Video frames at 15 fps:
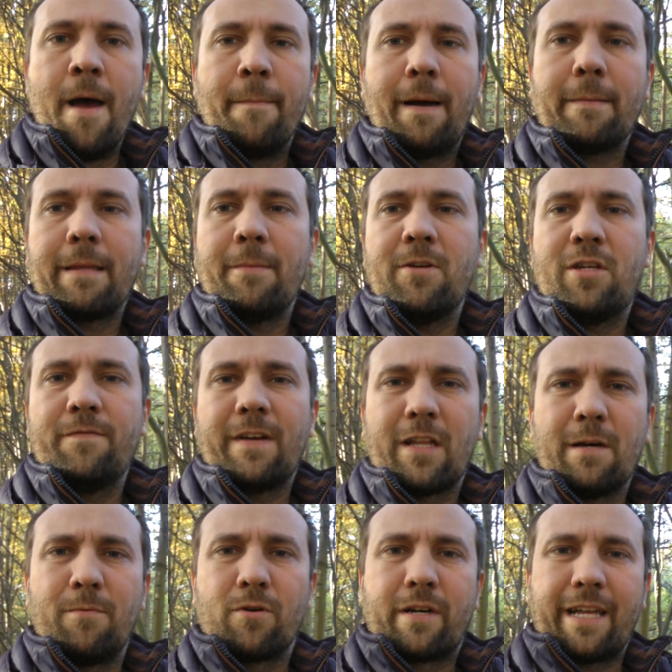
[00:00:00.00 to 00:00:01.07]
Mam na myśli,
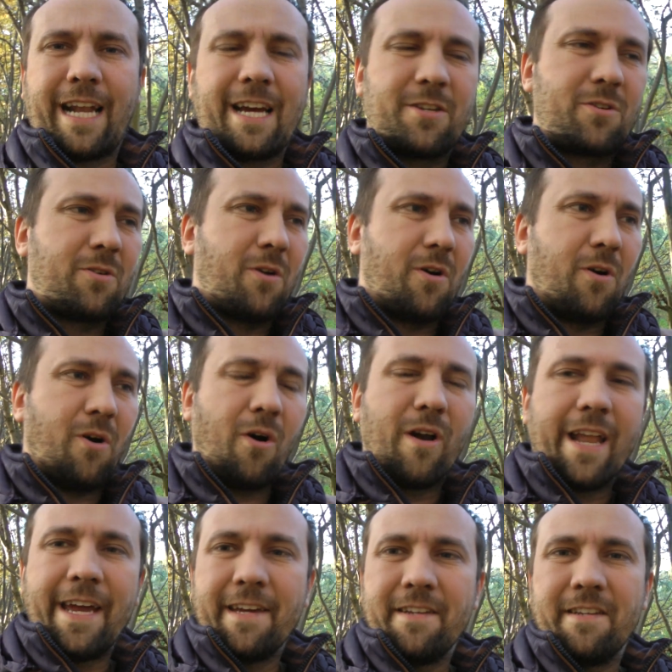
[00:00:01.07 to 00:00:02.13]
wiadomo, Kraśko,
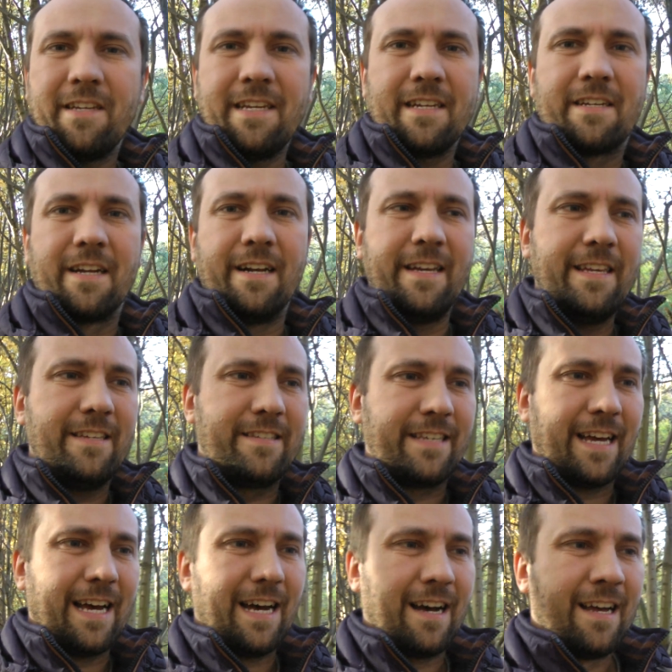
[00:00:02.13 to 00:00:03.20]
Olejnik,
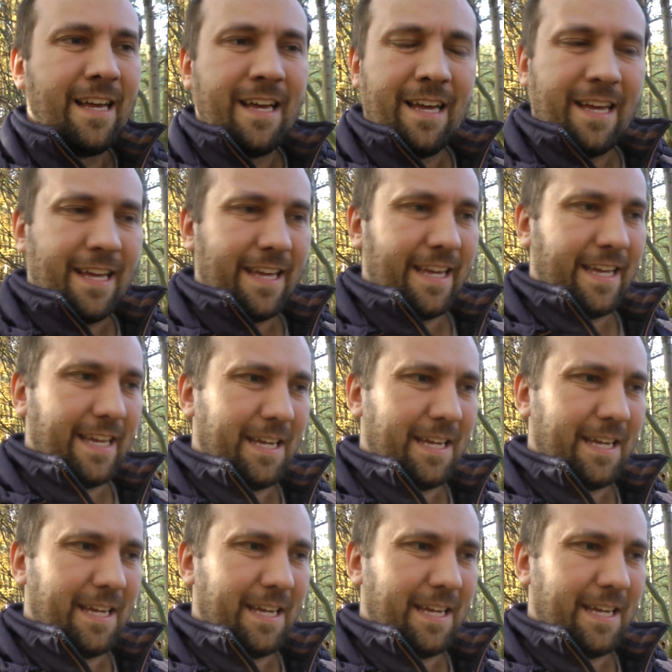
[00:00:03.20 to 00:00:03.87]
Lisa, e,